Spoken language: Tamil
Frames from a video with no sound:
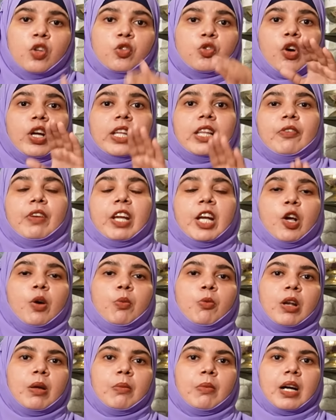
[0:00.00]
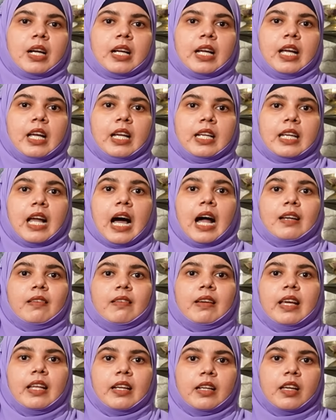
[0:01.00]
ஸோ இந்த வீடியோ மூலமாக
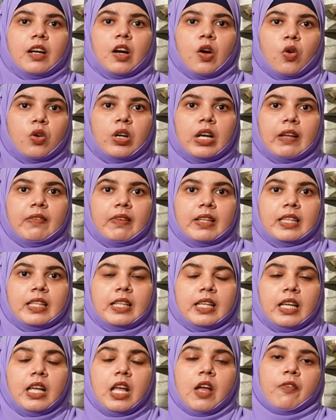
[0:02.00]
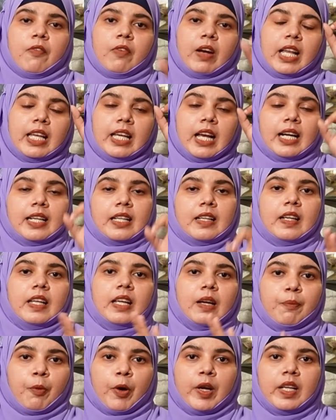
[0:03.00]
நாட்டில் இருக்கிற உங்களை வந்து வெளிநாட்டுக்கு
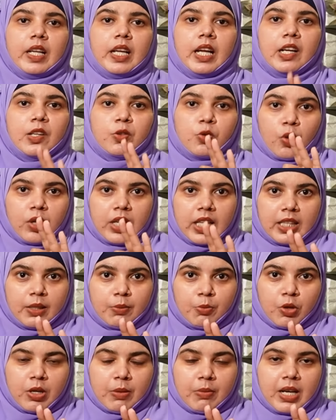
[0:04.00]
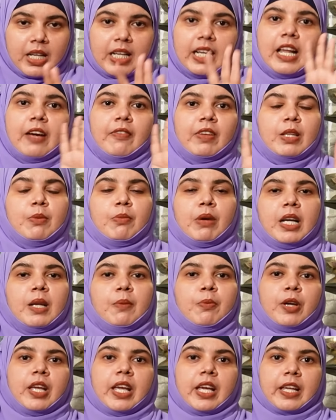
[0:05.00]
நீங்க போயிட்டீங்கன்னு சொன்னதன் மூலமாக நான் வந்து
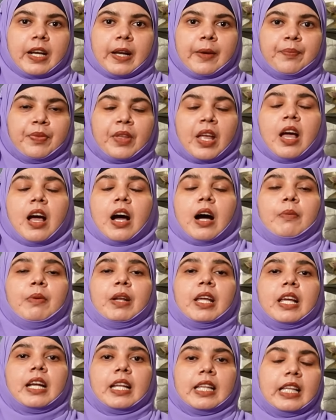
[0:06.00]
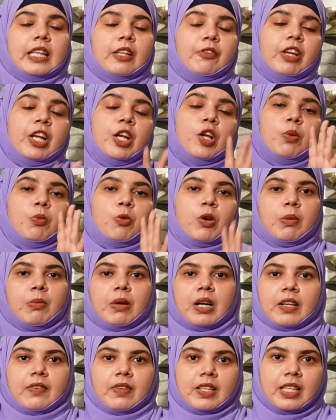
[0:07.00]
மன்னிப்பு கேட்கிறேன் அப்படிங்கிறத இந்த வீடியோ
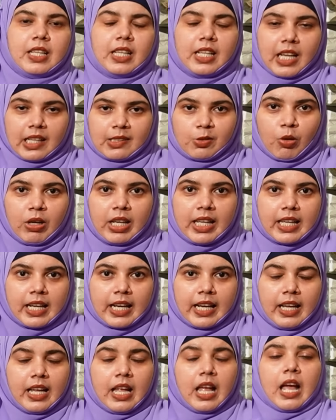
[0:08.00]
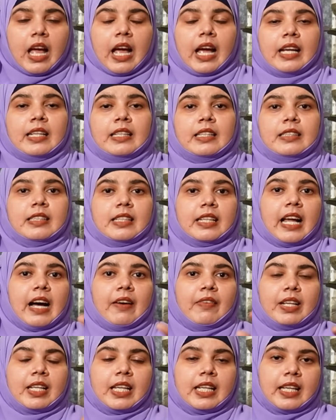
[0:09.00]
மூலமாக வந்து நான் சொல்லிக்கிறேன் அண்ட் நான்
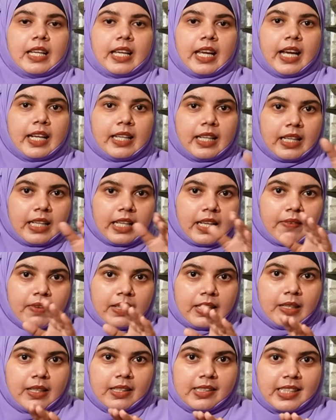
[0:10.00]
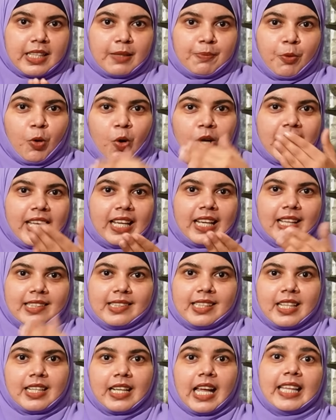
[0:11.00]
அவர்கிட்ட கேட்டேன் நீங்க வந்து சார் போறீங்களா
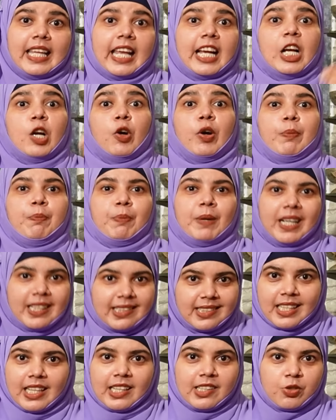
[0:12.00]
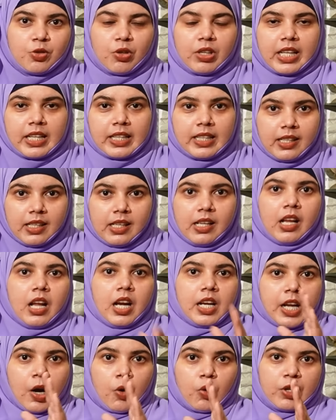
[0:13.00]
சார் நான் எங்களோட பர்சனல்னு சொன்னாரு
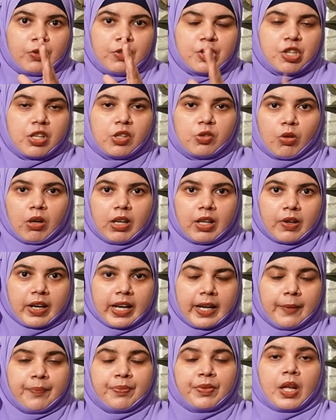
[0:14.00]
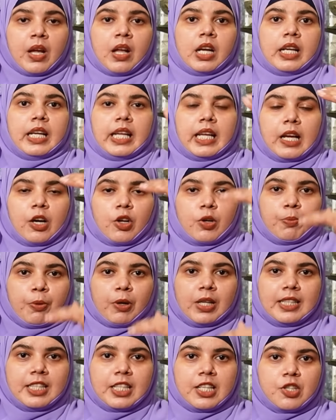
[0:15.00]
நான் ஒரு விஷயம் சொல்லிக்கிறேன் நீங்க ஒரு
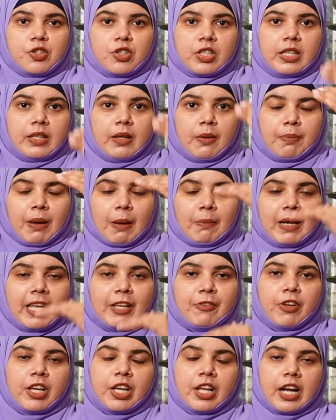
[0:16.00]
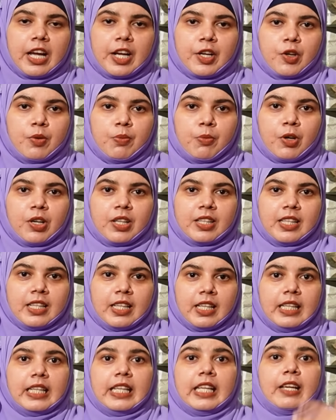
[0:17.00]
பொலிட்டீஷியன் பப்ளிக் ஃபிகரா இருக்கும் பொழுது
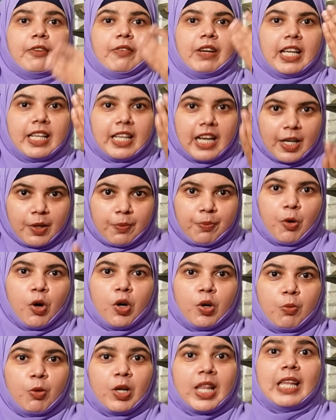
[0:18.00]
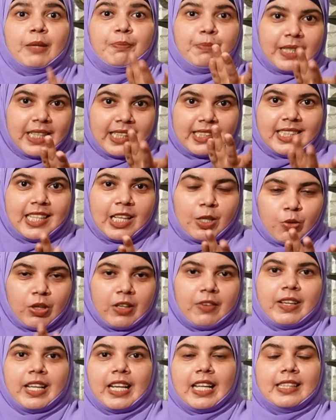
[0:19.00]
நீங்க வெளிநாடு போகும்பொழுது அது
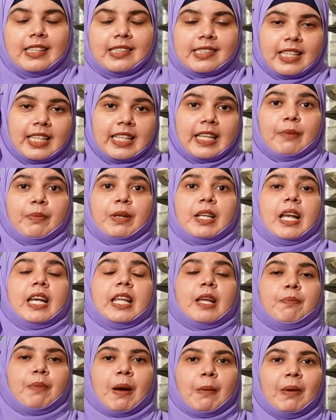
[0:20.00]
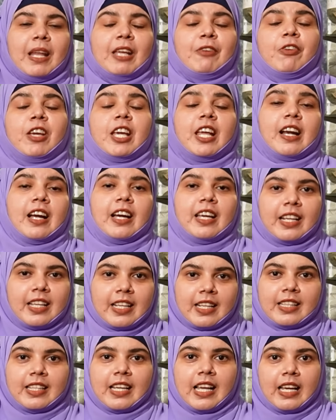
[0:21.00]
பர்சனலுக்குள்ள வராது சார் எப்படின்னா நீங்க பப்ளிக் ஃபிகராக
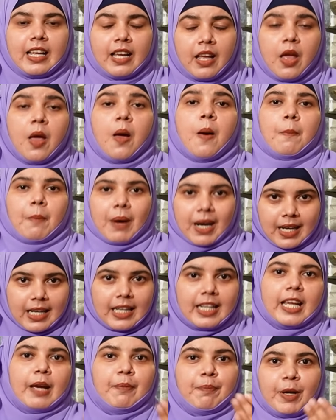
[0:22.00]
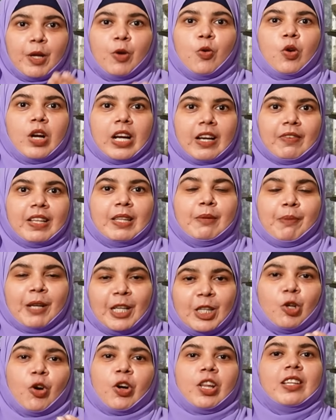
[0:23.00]
இருக்கிறதுனால மக்கள் எப்படி உங்களை வந்து
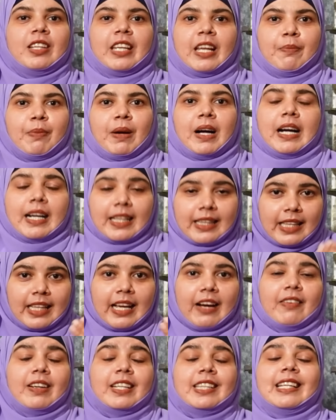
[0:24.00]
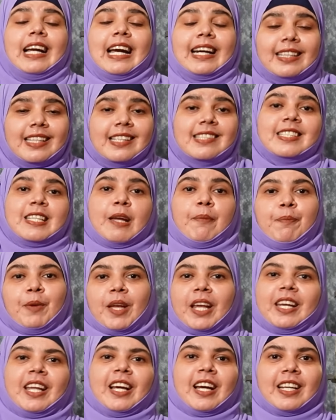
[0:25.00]
பின்தொடர்ந்துட்டே இருப்பாங்க அடுத்தது அடுத்து அடுத்த ஸ்டெப்
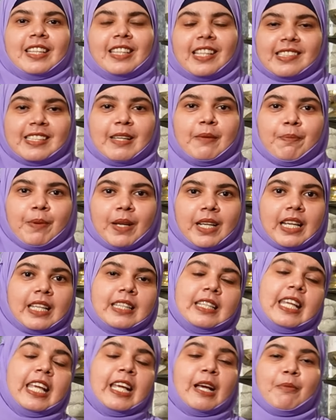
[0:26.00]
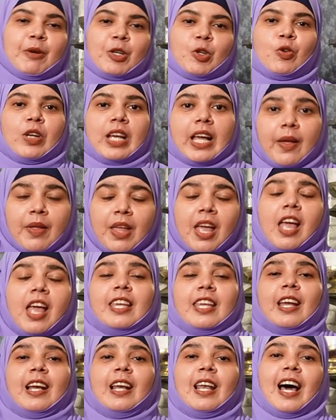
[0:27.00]
என்ன அடுத்த ஸ்டெப் என்ன நீங்க மட்டும் இல்ல
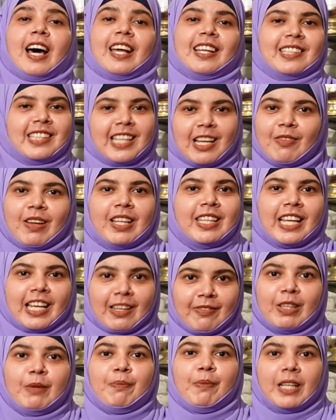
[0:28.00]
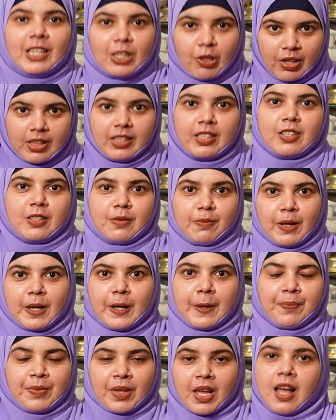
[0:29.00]
எல்லா அரசியல்வாதிகளையும் வந்து பின்தொடர்ந்துட்டு
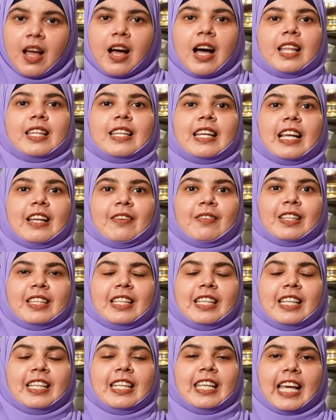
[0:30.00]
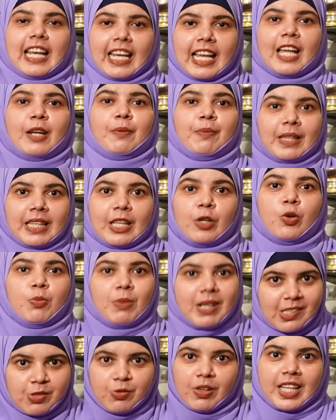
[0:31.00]
இருப்பாங்க அதனால வந்து நீ எல்லார பத்தி
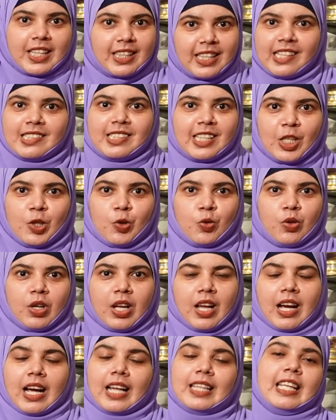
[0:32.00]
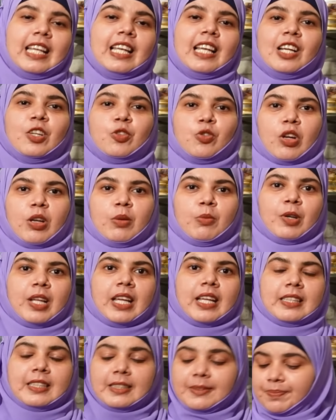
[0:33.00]
ரூமர்ஸ் வரத்தான் செய்யும் அது இல்லைன்னு சொல்ல
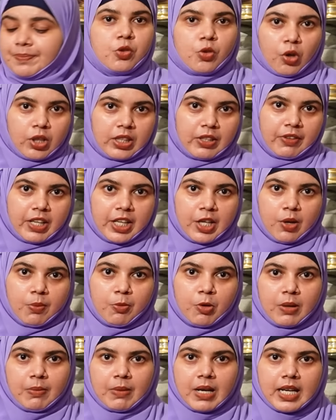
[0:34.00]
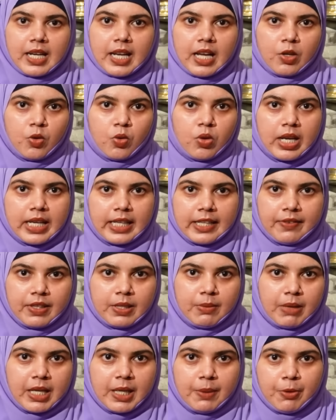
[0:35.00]
முடியாது ஸோ அந்த வீடியோ மூலமாக நாங்கள் உங்ககிட்ட
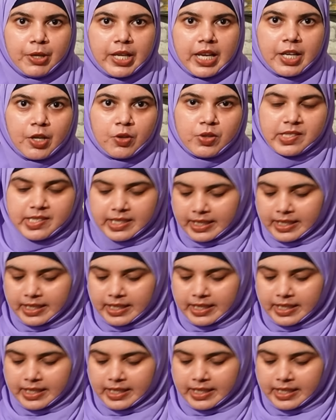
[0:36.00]
வந்து மன்னிப்பு கேட்குறோம்